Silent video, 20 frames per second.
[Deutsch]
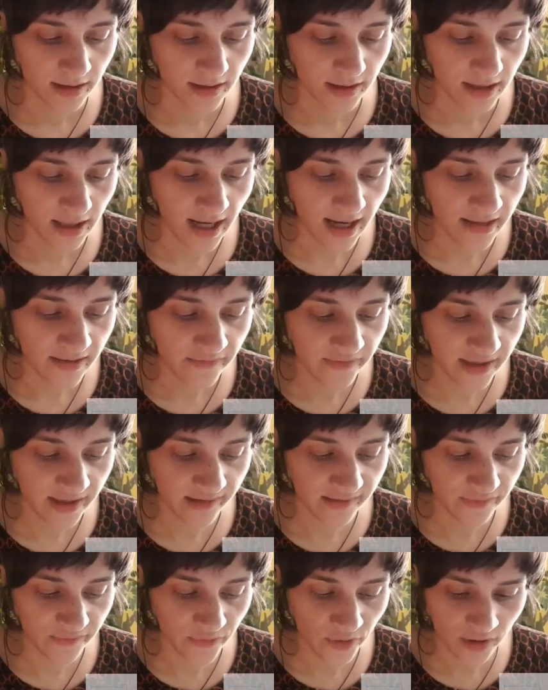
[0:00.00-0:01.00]

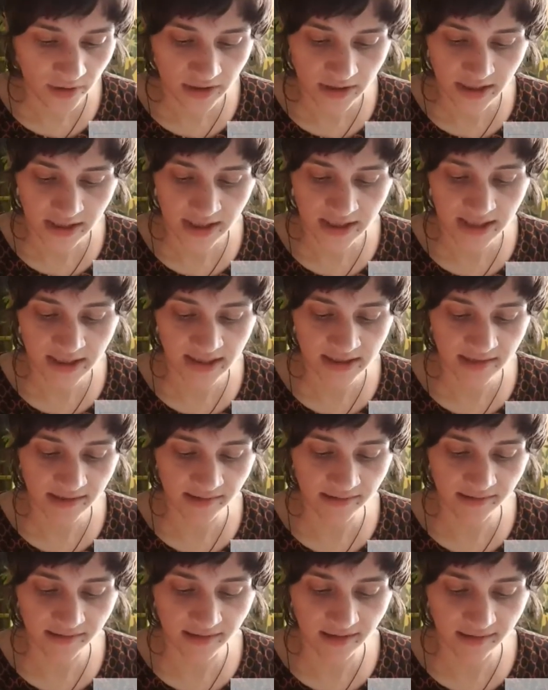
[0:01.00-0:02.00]
Geradewegs wörtlich gilt
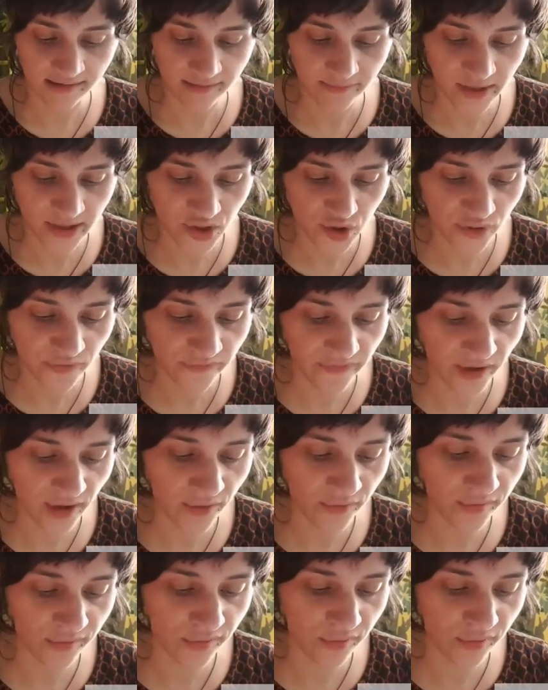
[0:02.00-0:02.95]
es, dass Menschenfrauen